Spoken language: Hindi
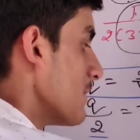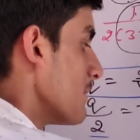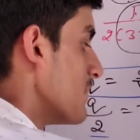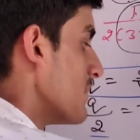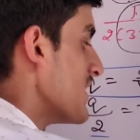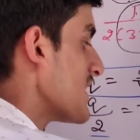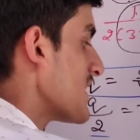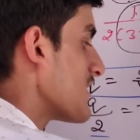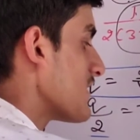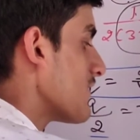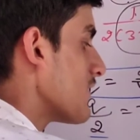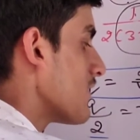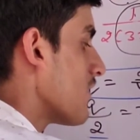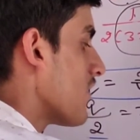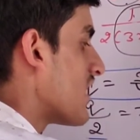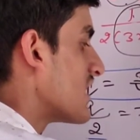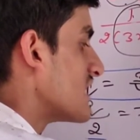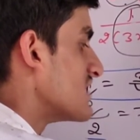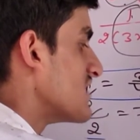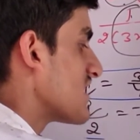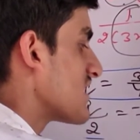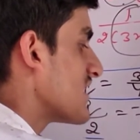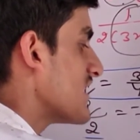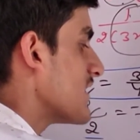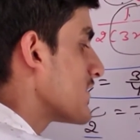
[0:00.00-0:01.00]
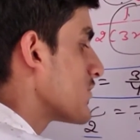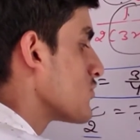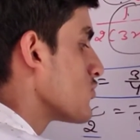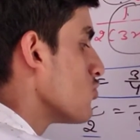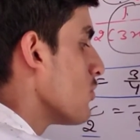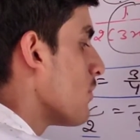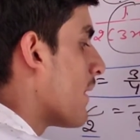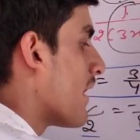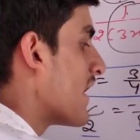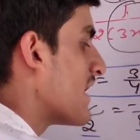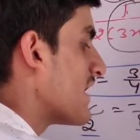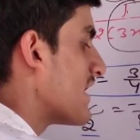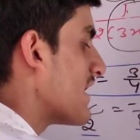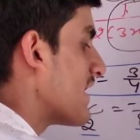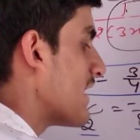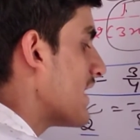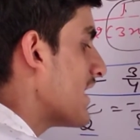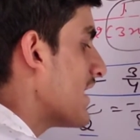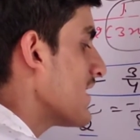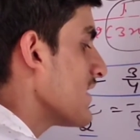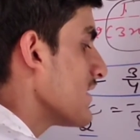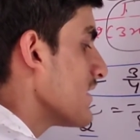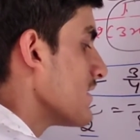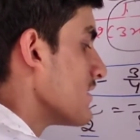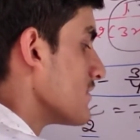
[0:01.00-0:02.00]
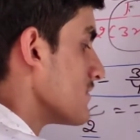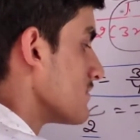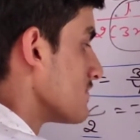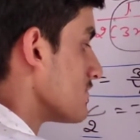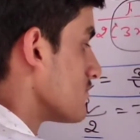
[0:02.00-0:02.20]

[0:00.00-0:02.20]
पी की वैल्यू आ जाएगी टू बाई एट